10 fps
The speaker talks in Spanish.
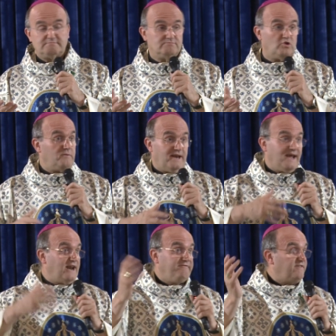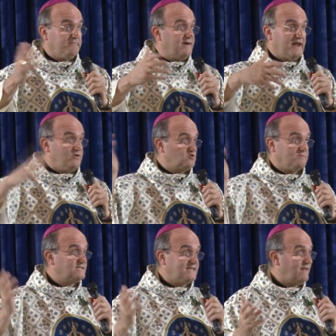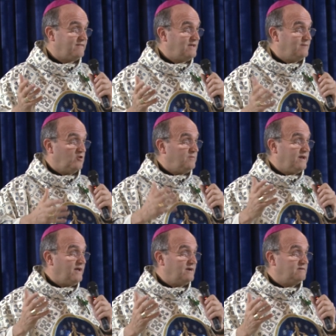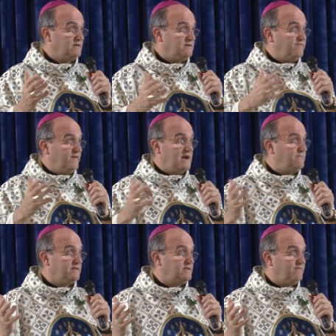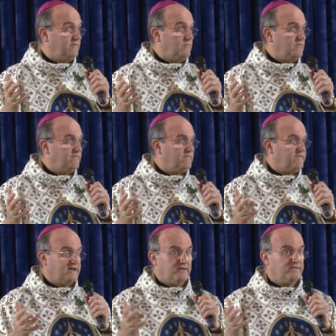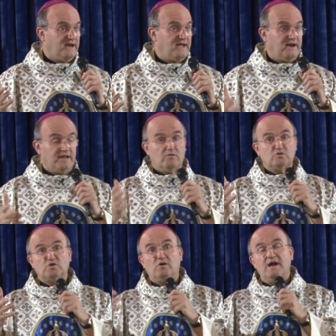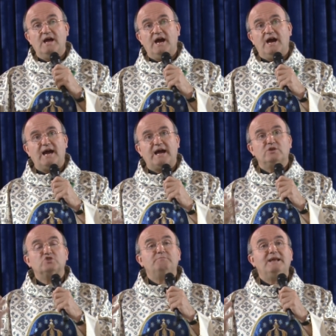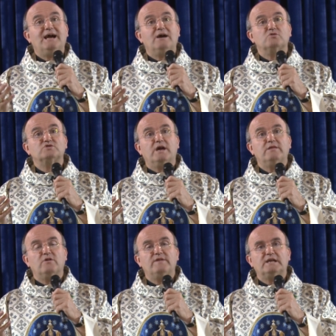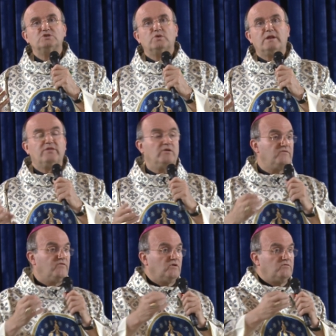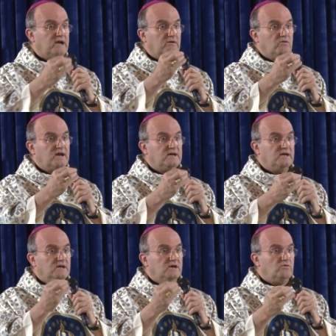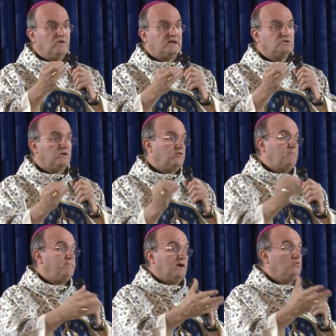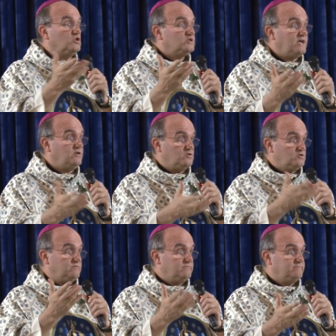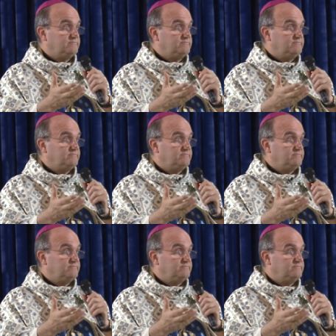volverían a enfermar años más tarde y volverían eh, y finalmente fallecerían. Incluso aquellos milagros que hizo de resurrección fueron una, resurrección para unos años, ¿no?